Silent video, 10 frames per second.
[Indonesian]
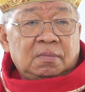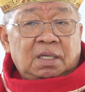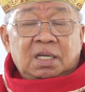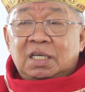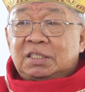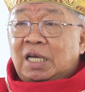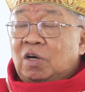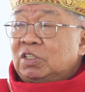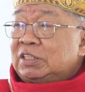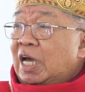Ini
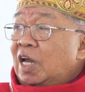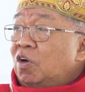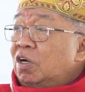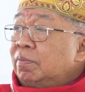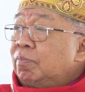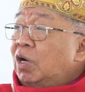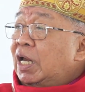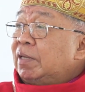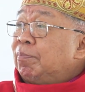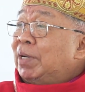calon-calon
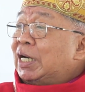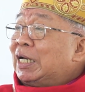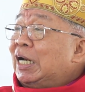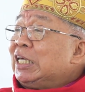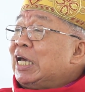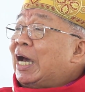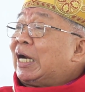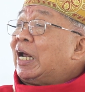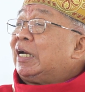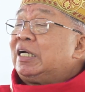mulai
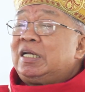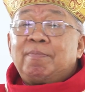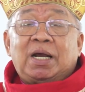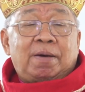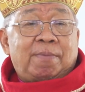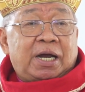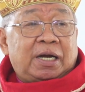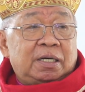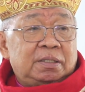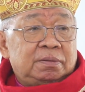berkeliaran di
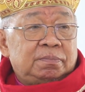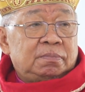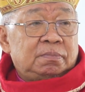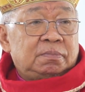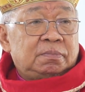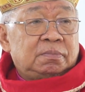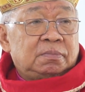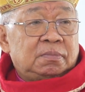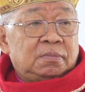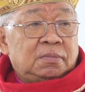mana-mana.
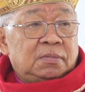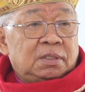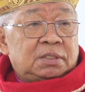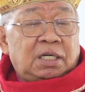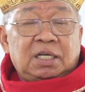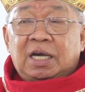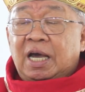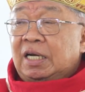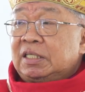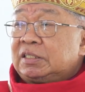
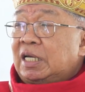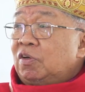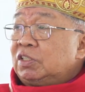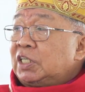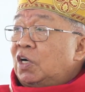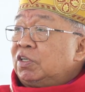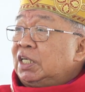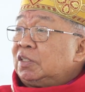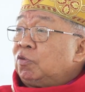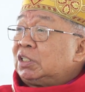Seringkali calon-calon
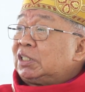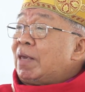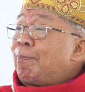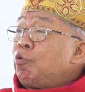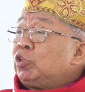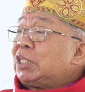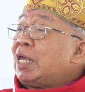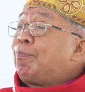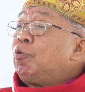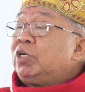itu
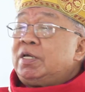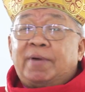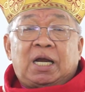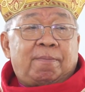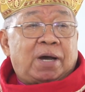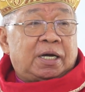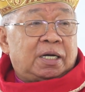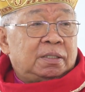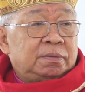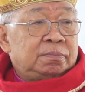tipu-tipu di
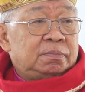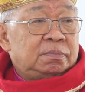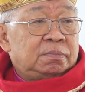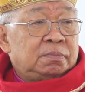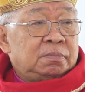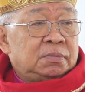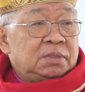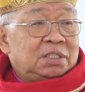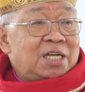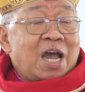mana-mana.
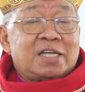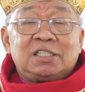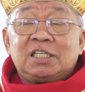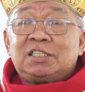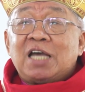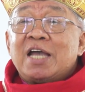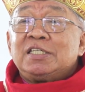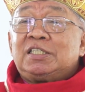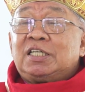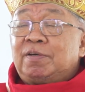
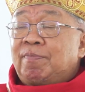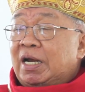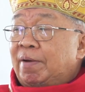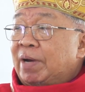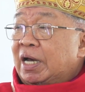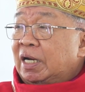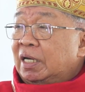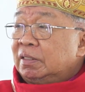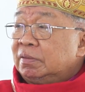Janji-janji di mana-mana.